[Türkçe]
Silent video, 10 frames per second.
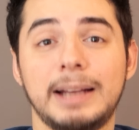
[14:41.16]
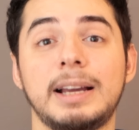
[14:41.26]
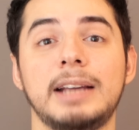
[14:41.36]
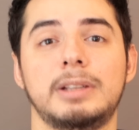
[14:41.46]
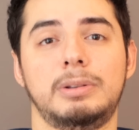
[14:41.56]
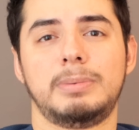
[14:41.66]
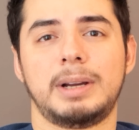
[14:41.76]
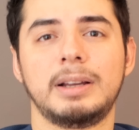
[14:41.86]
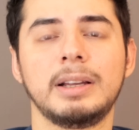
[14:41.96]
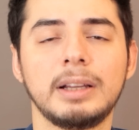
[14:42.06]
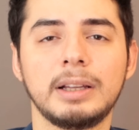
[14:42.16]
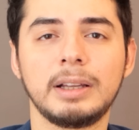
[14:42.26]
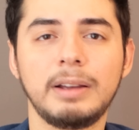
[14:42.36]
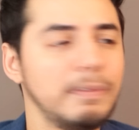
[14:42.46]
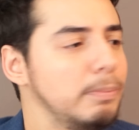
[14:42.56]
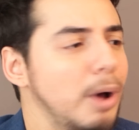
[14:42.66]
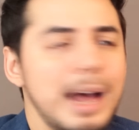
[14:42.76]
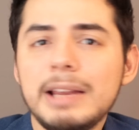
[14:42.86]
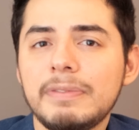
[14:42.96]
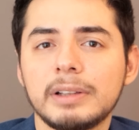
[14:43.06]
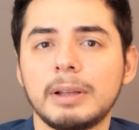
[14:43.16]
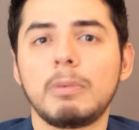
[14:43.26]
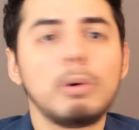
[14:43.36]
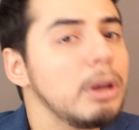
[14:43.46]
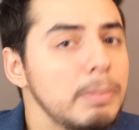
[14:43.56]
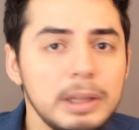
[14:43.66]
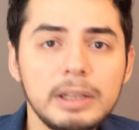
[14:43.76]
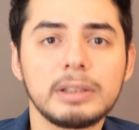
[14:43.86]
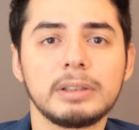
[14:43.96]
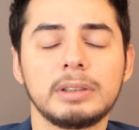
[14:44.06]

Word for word: Berkay da diyor bak. Muhalif adam. Olabilir.